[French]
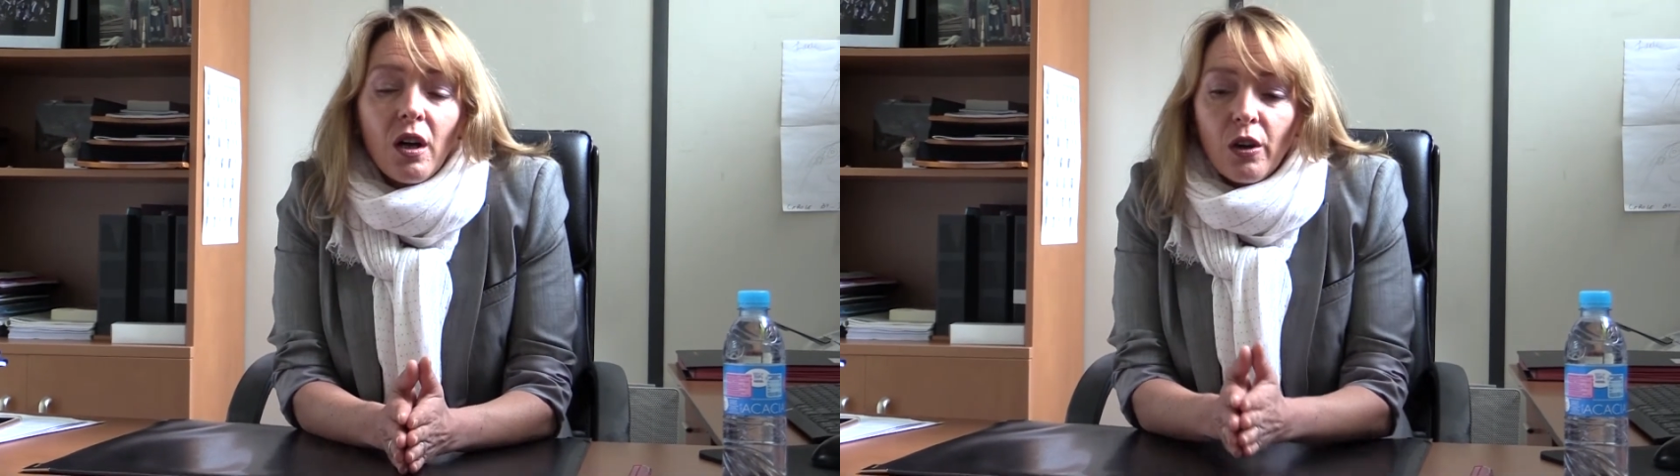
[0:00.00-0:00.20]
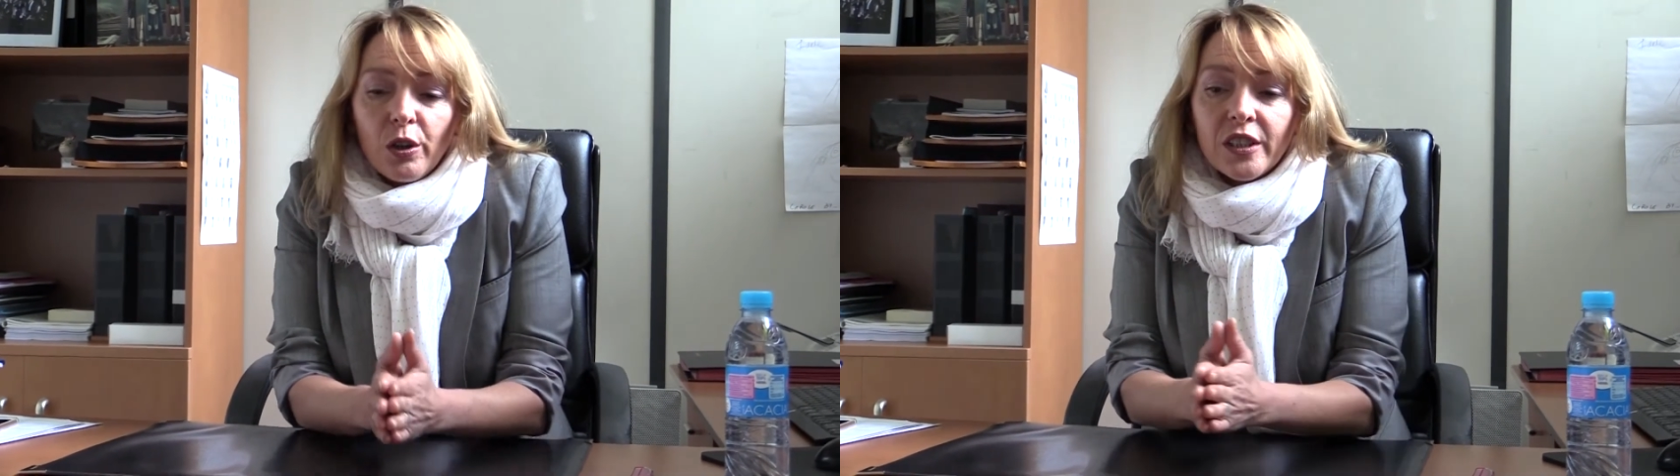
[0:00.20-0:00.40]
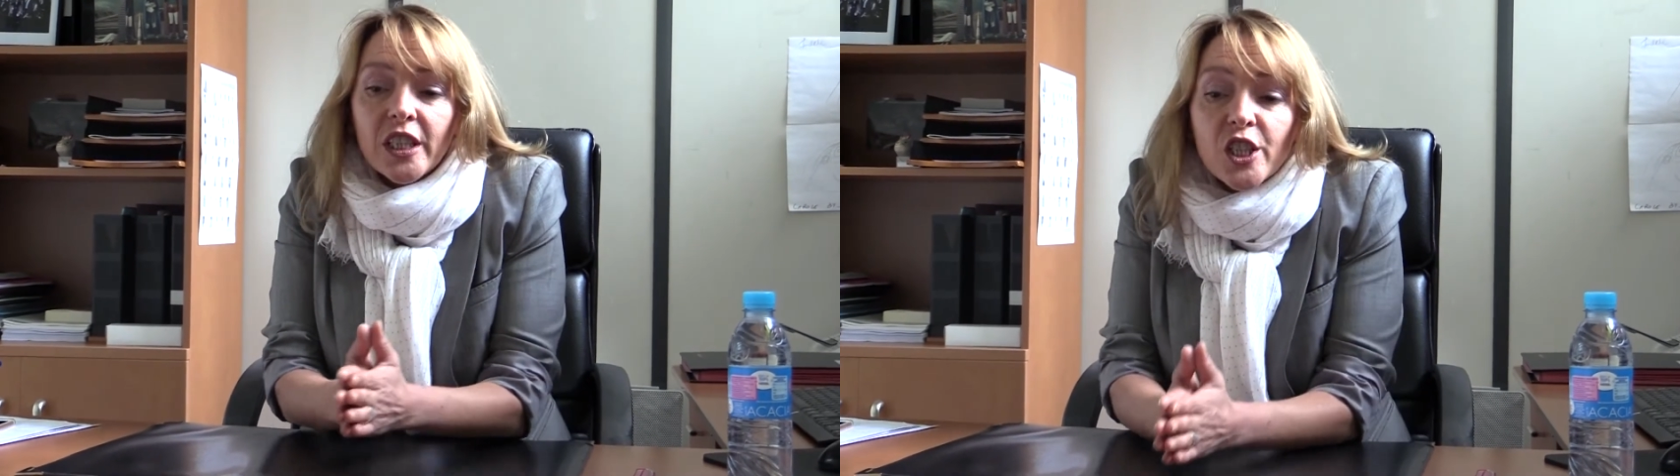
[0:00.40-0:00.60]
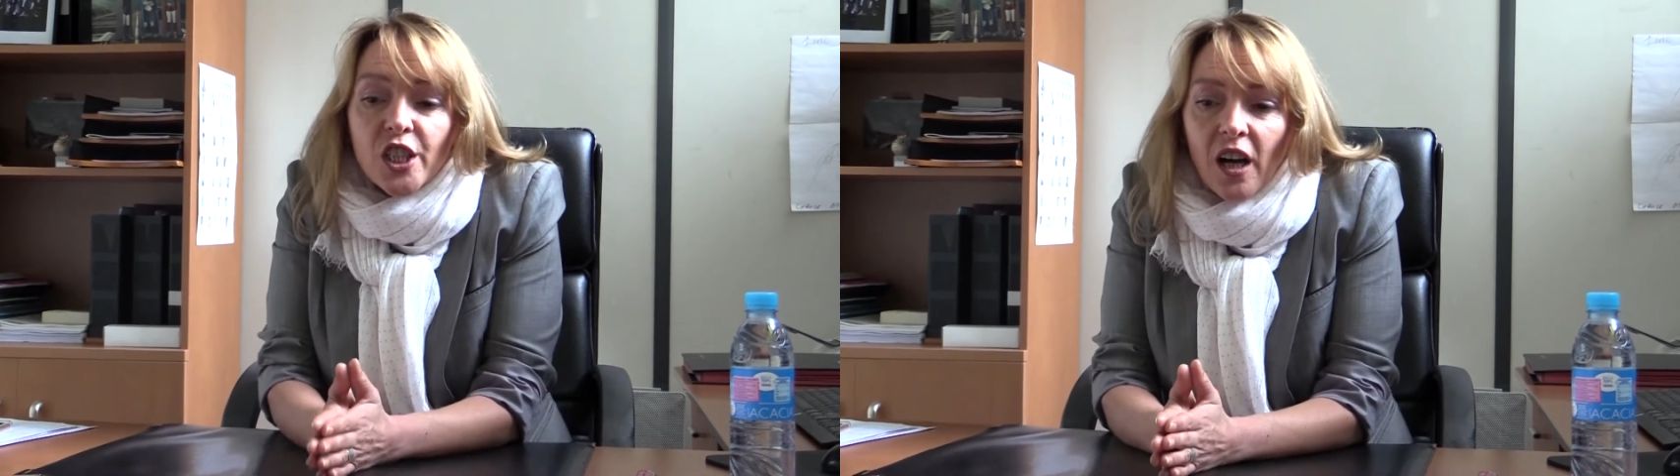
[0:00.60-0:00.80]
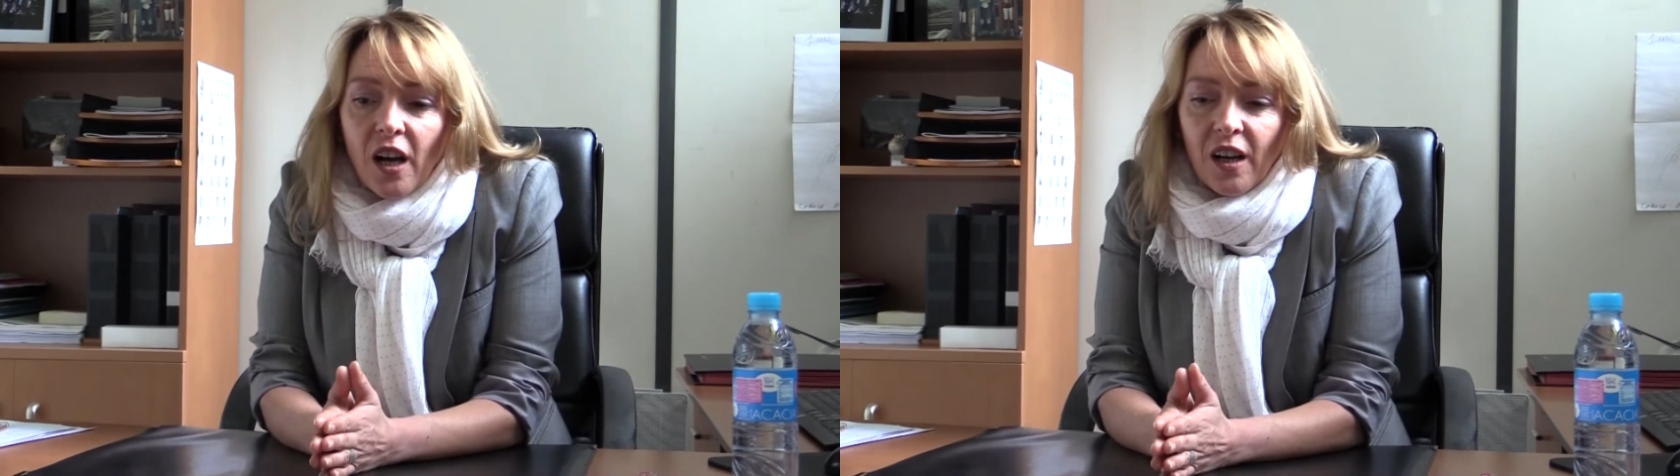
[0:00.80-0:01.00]
euh,
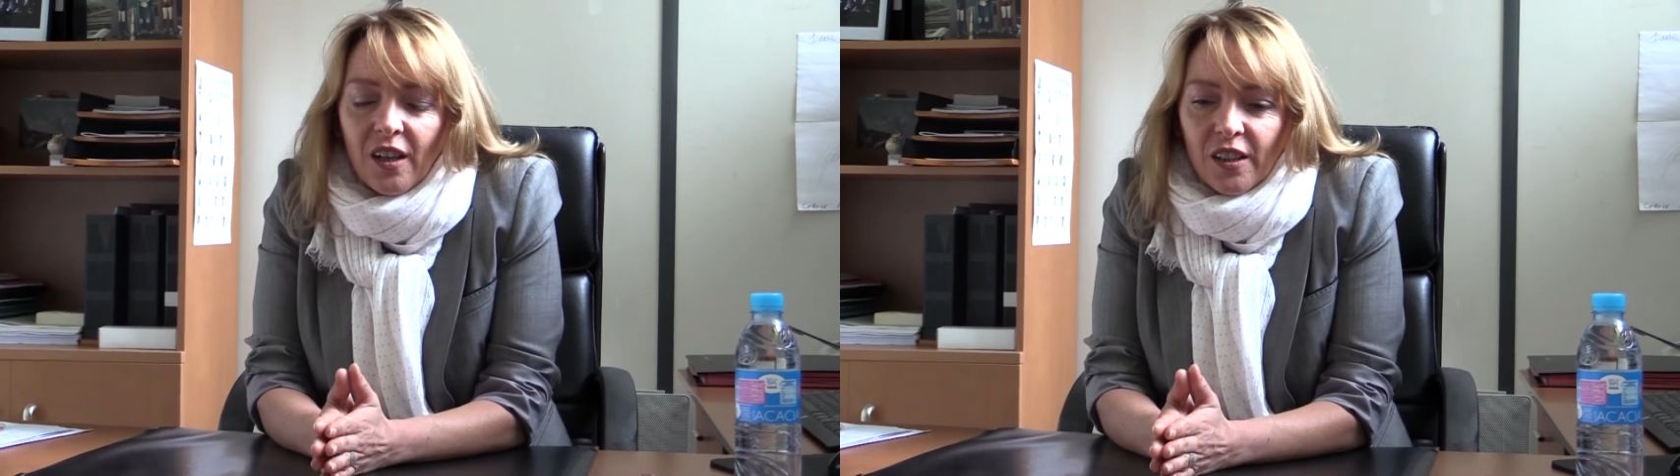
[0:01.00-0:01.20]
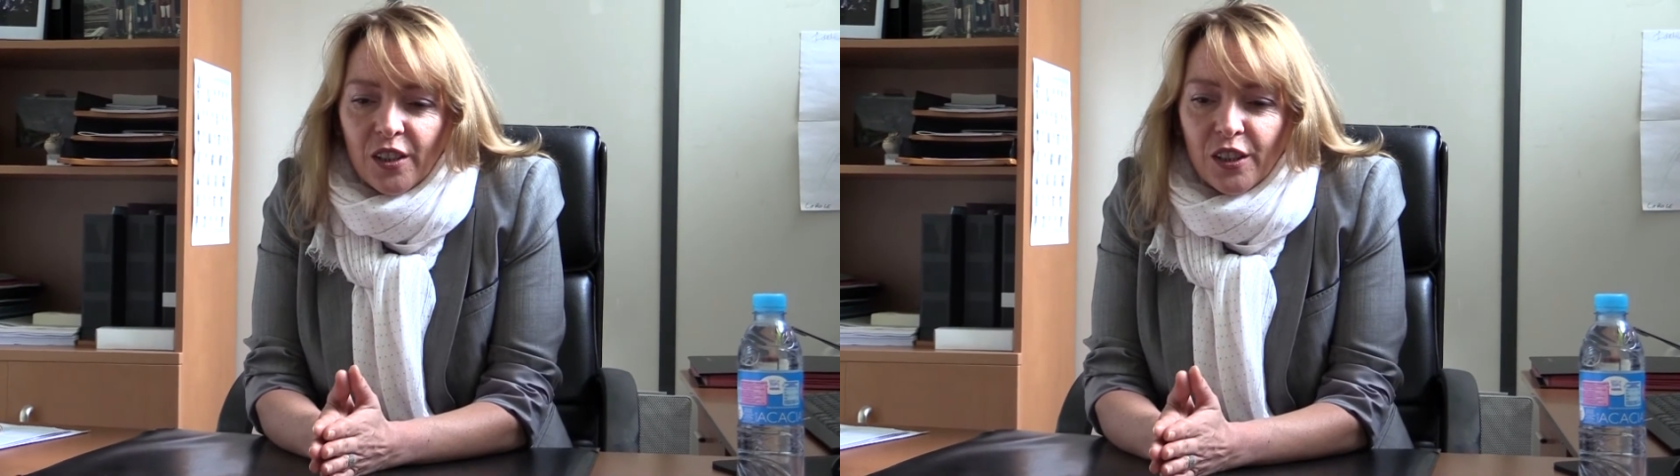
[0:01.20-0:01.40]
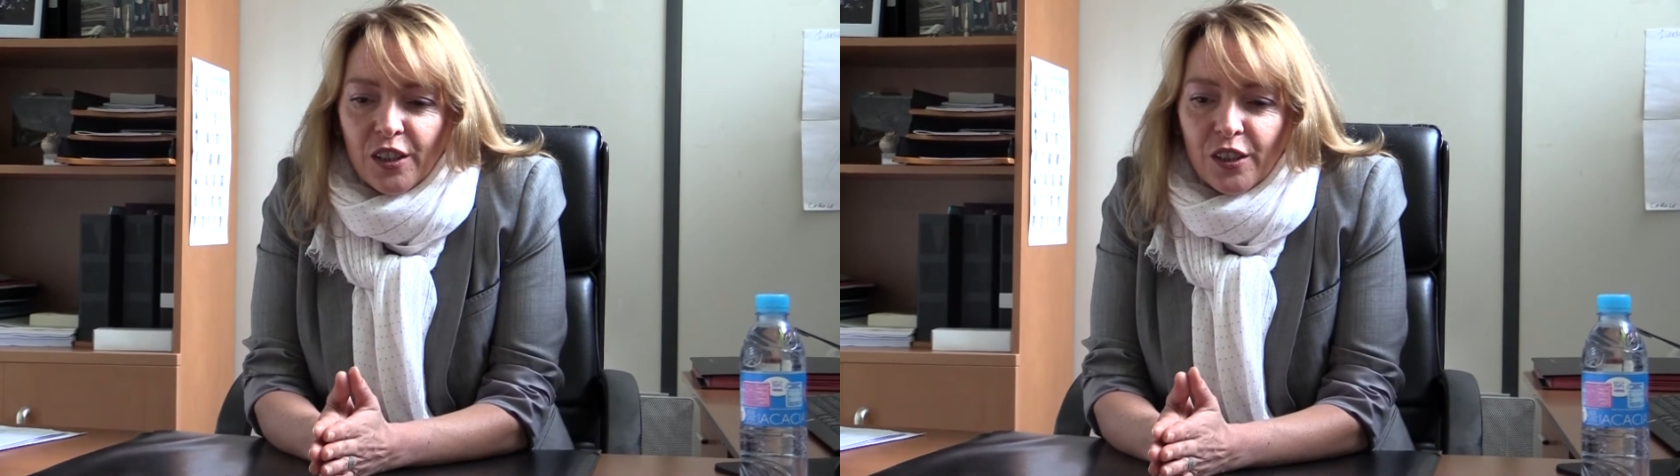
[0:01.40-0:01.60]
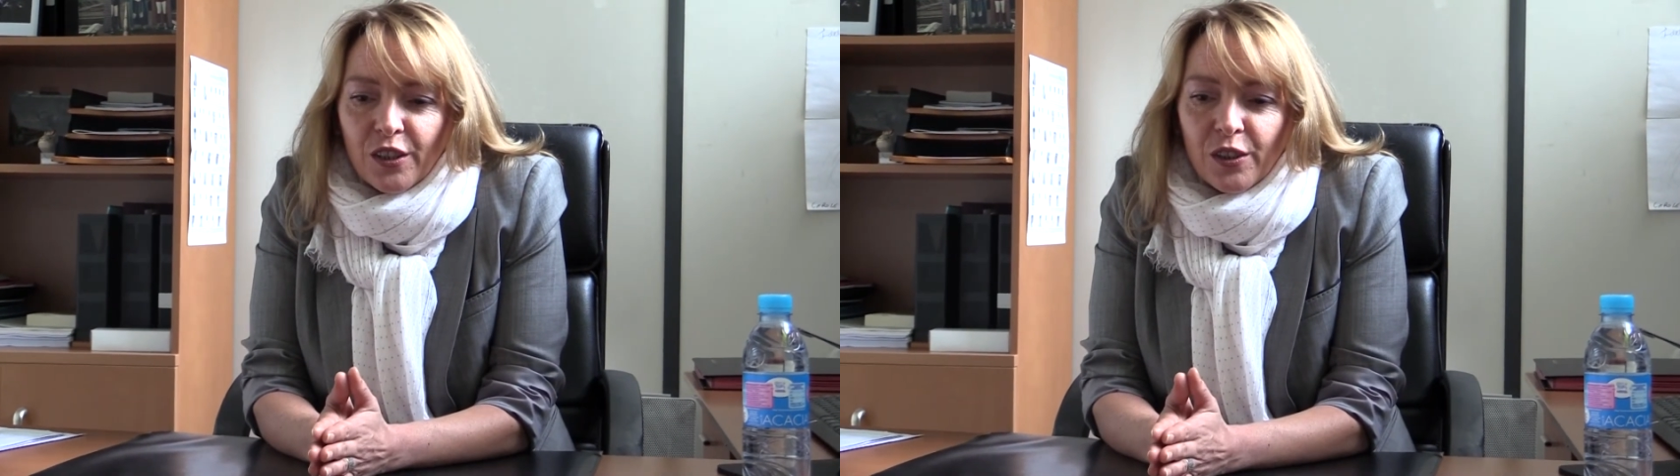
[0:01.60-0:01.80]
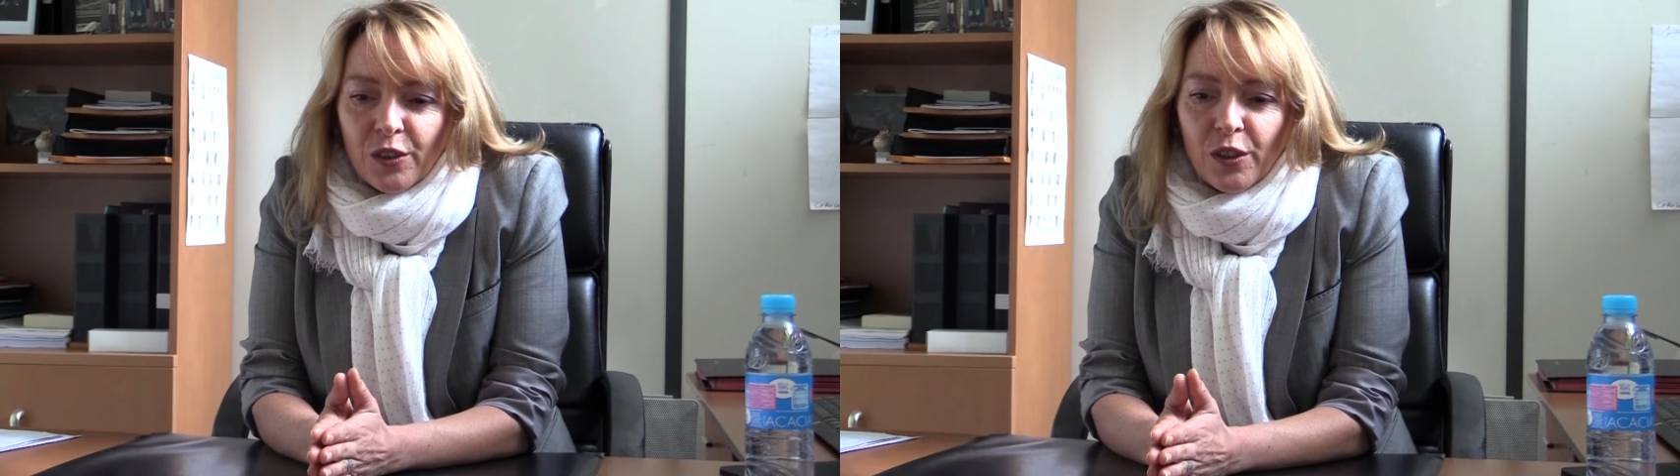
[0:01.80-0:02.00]
déjà
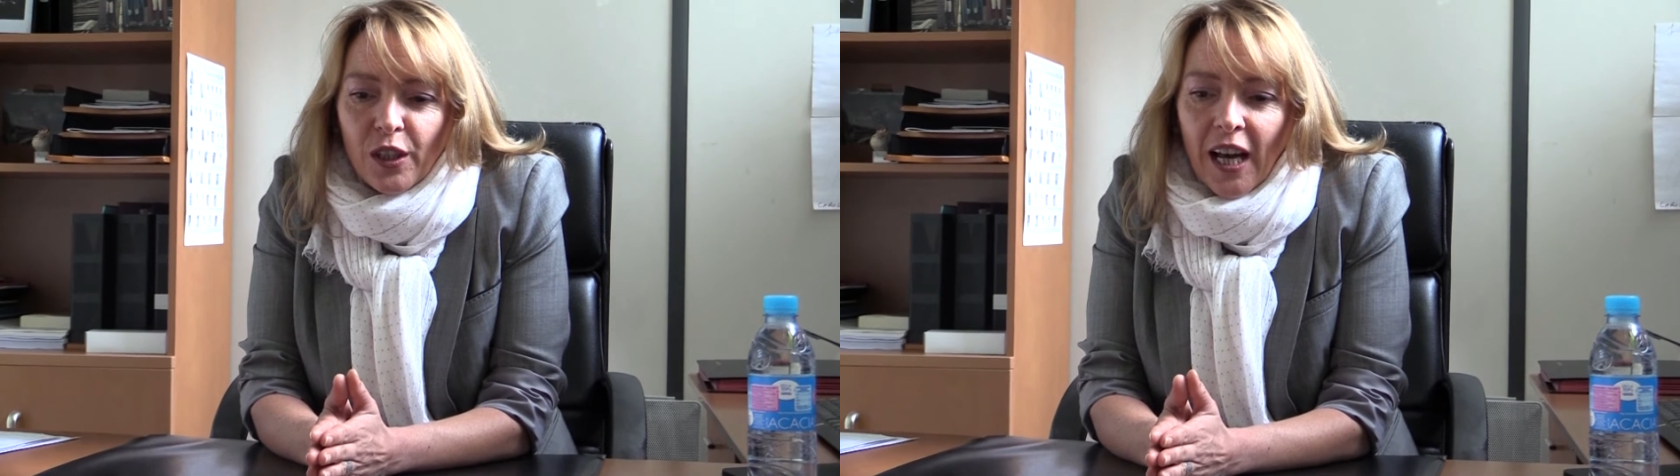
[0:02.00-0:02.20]
euh,